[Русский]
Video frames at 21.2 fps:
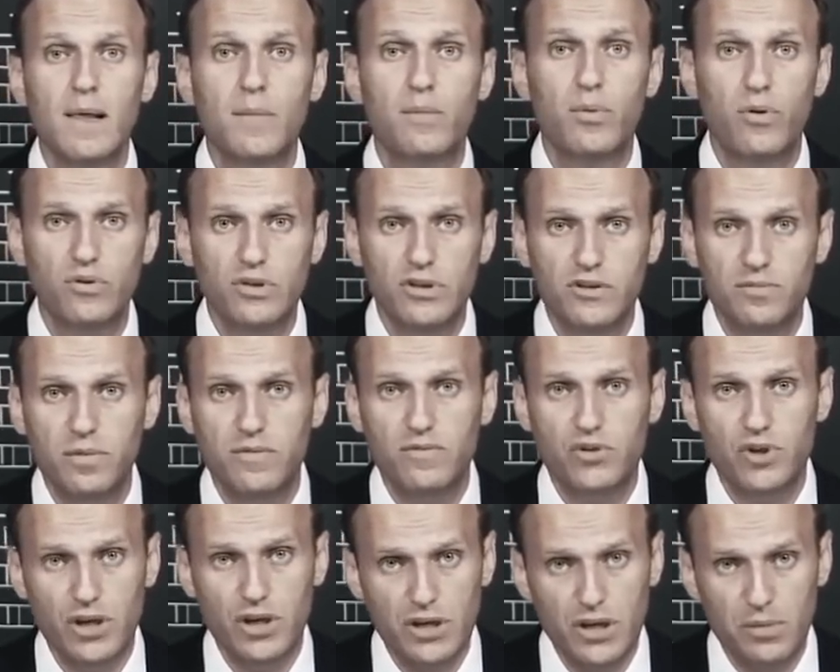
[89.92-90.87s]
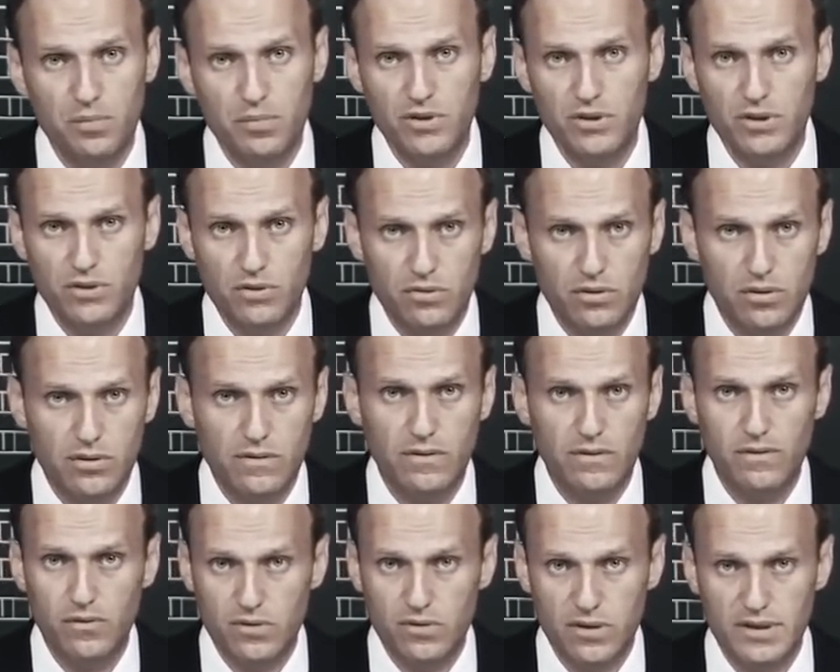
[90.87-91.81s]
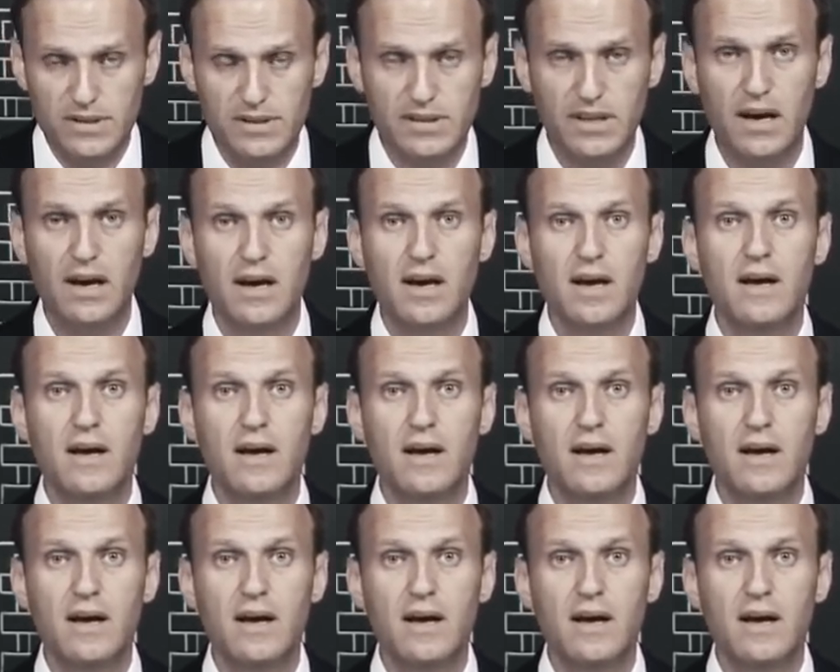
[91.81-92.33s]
против повышения пенсионного возраста.